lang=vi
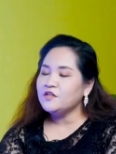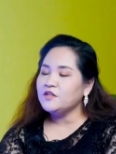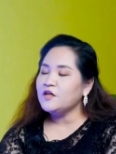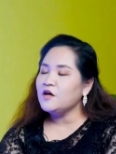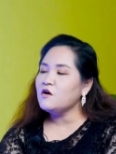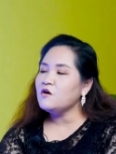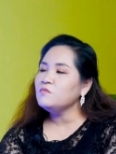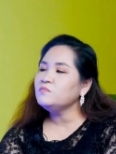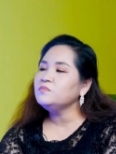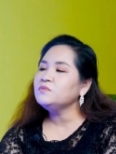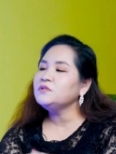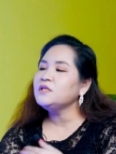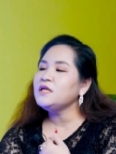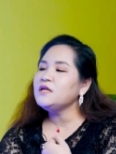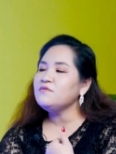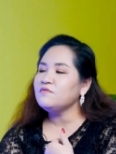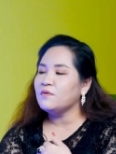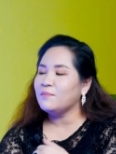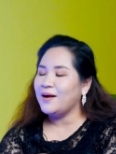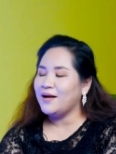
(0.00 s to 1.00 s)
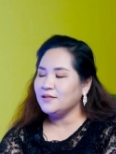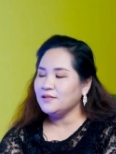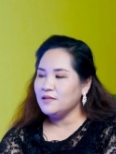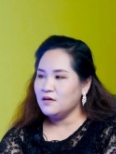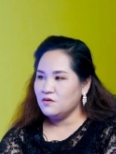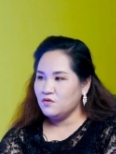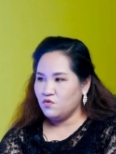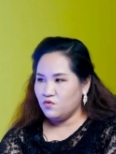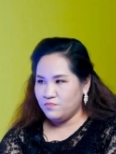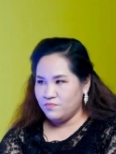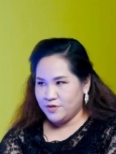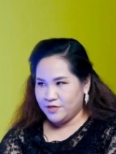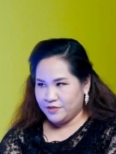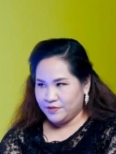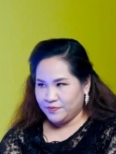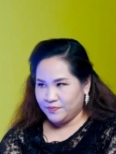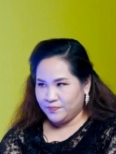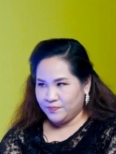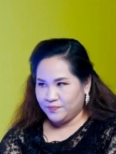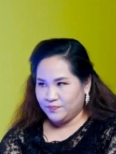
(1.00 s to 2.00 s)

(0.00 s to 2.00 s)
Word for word: vì người lụy. Vì người ta không tin vào bản thân của mình,